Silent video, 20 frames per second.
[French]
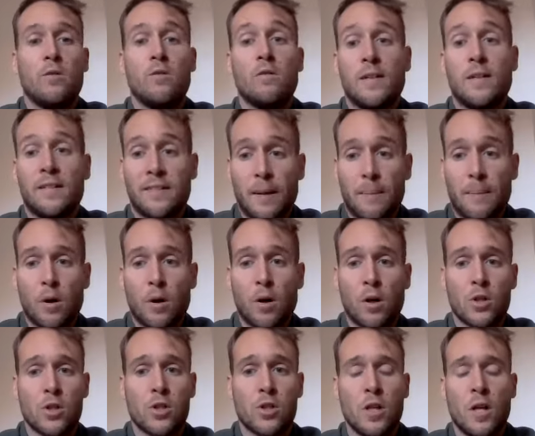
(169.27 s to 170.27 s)
de nouvelles
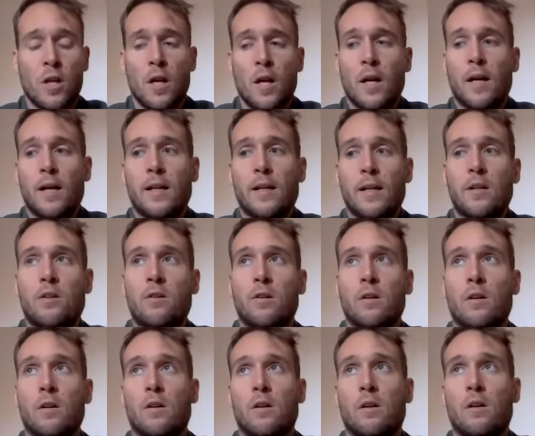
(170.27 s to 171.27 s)
approches, et
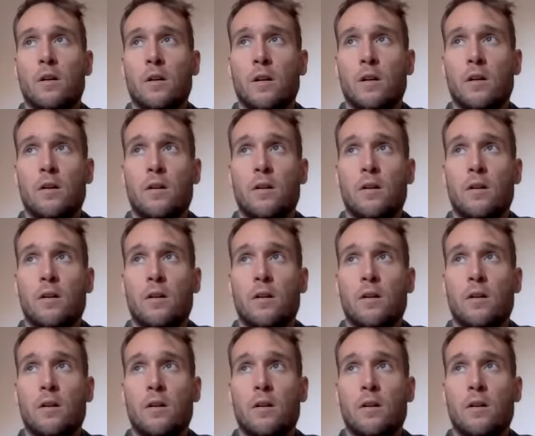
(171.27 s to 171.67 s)
que